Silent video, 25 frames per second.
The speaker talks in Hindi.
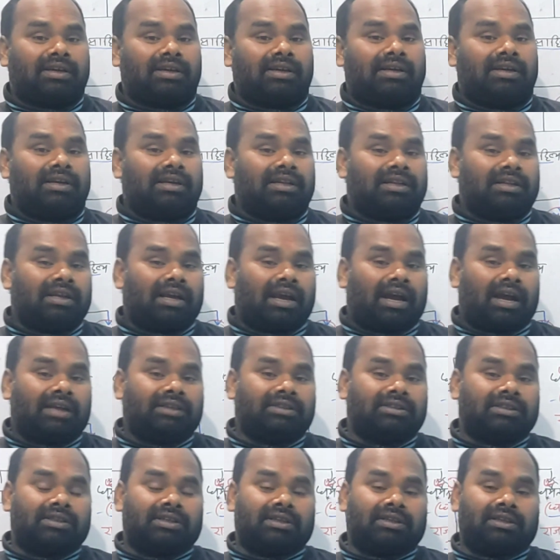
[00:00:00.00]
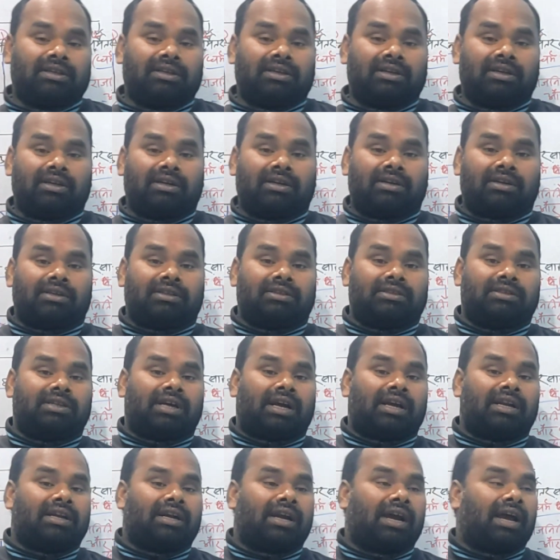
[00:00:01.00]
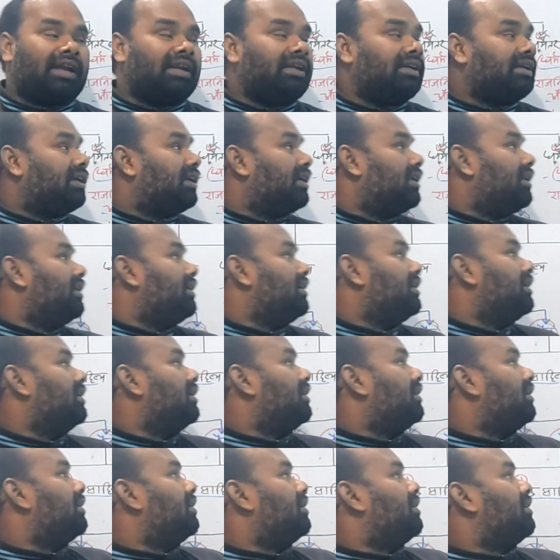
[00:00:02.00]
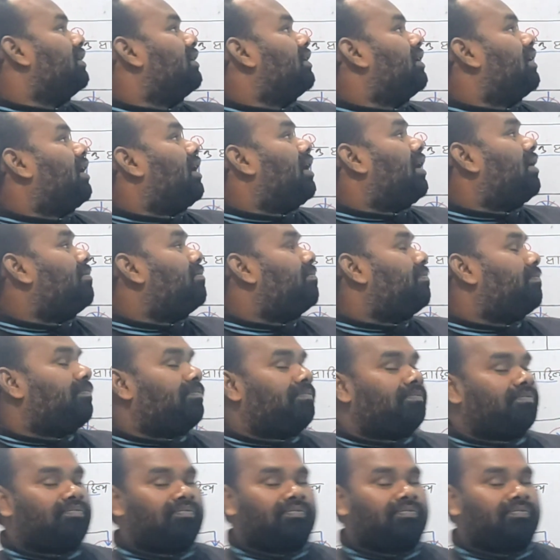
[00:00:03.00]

के इतिहास की जानकारी के लिए हम